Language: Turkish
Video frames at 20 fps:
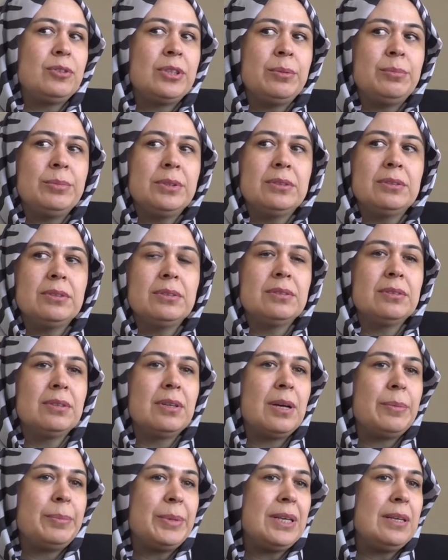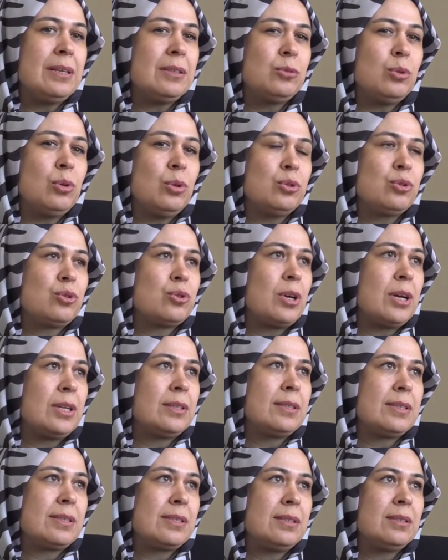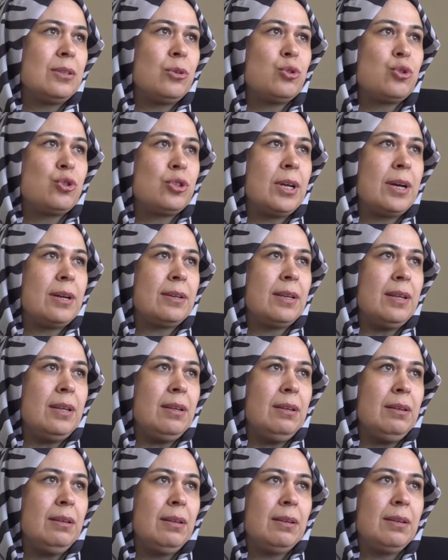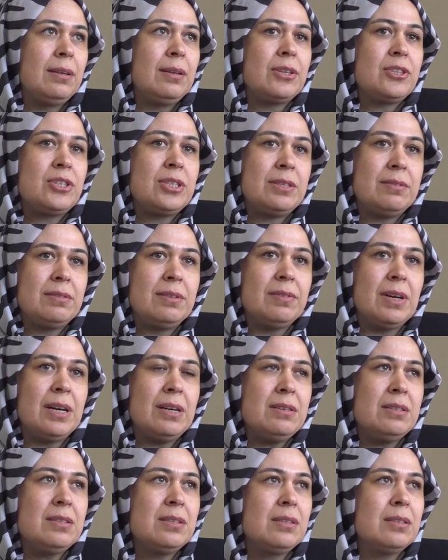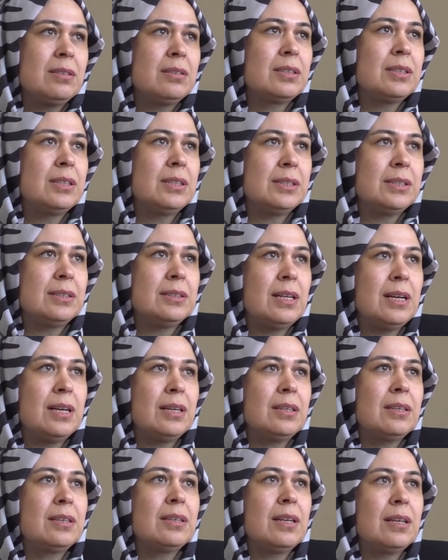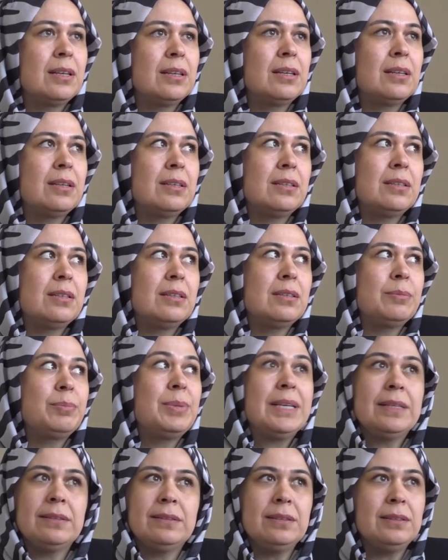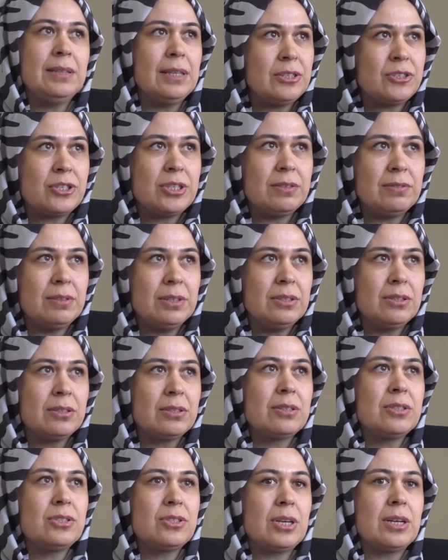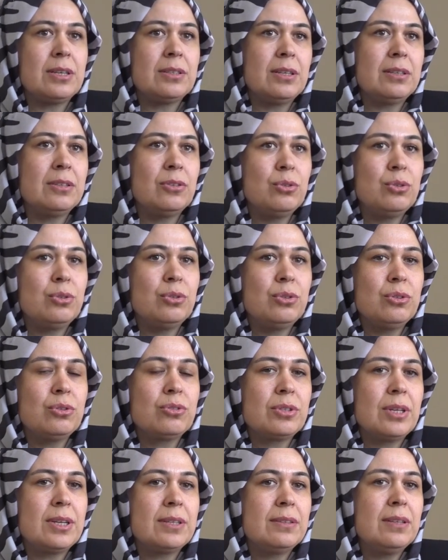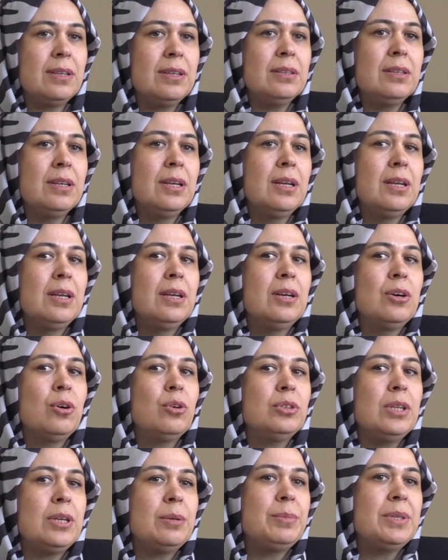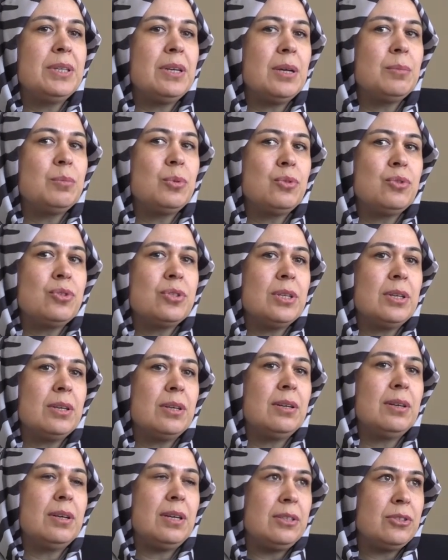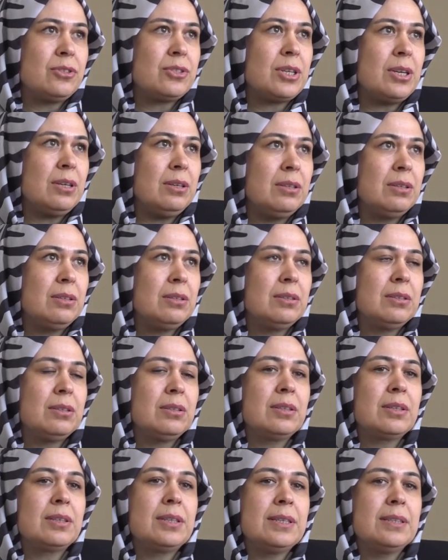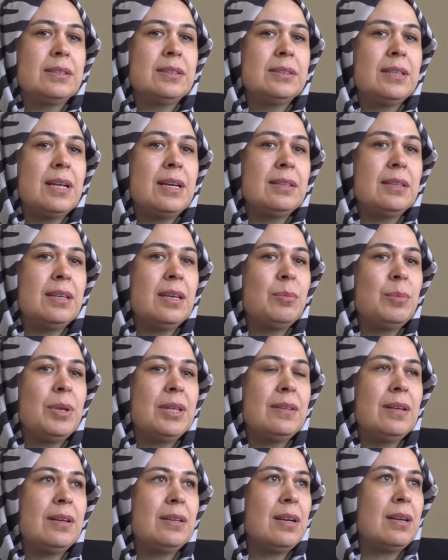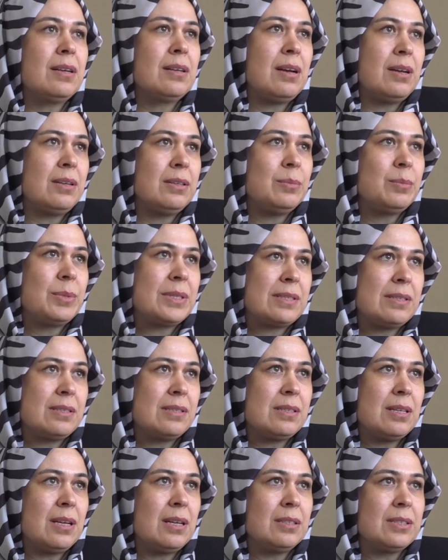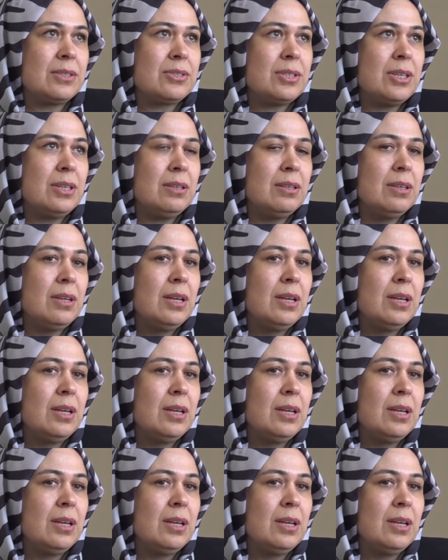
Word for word: Emir ameliyat oldu. Şu an dizinde 3 tane e, çivi var Kıkırdağ platin, e, platin değil çivi Çi. dışarıdan görünüyor zaten. Onlar bir ay boyunca kalacak. E, kıkırdağın kemiğe tekrar kaynamasını sağlayacak.